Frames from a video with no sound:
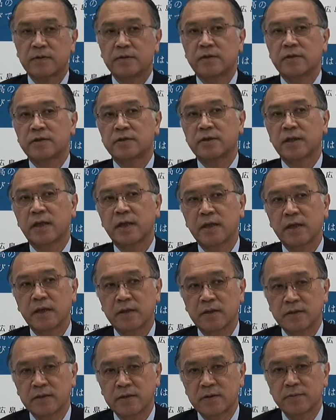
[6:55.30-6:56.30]
実
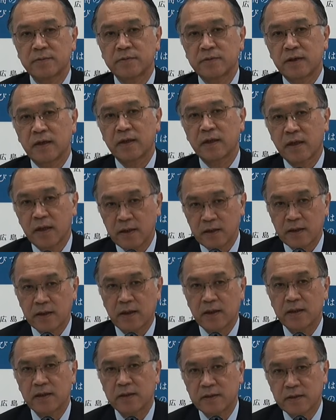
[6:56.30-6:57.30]
際自分が海
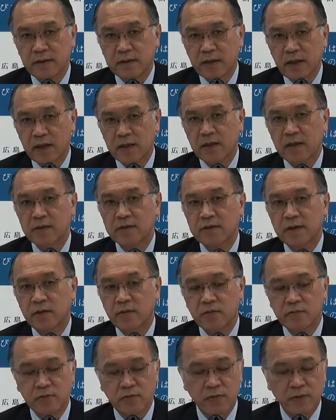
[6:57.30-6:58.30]
外行って体験した
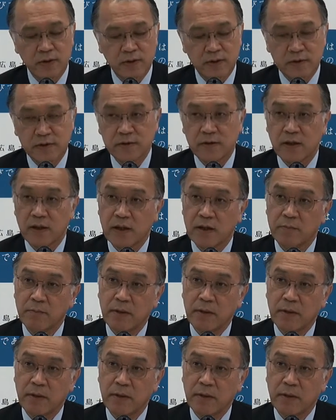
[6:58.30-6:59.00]
ことがですね、